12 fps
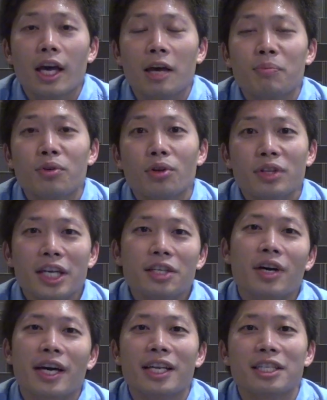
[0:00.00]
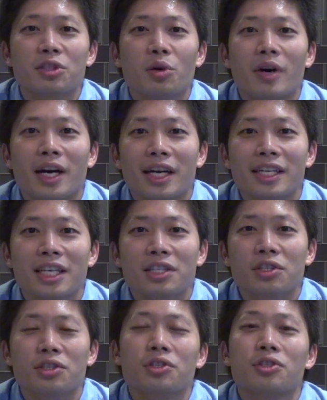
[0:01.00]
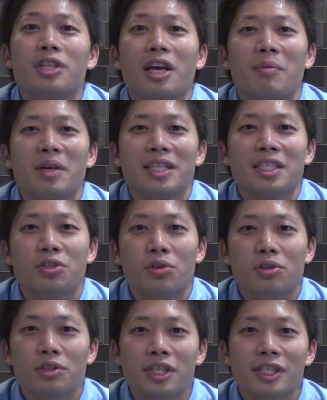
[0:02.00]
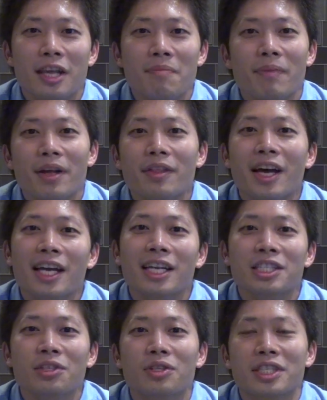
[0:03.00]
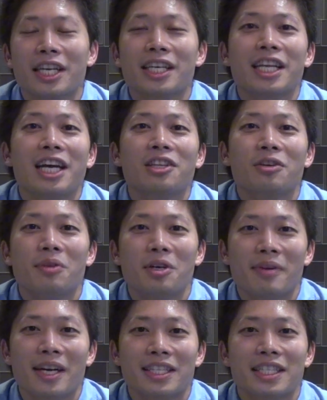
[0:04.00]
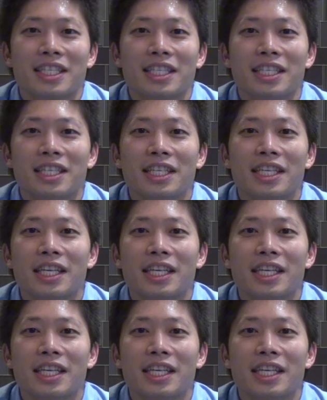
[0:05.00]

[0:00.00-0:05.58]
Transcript: えプロテインの話を分かりやすくするために食事全般の話をしていきたいと思います。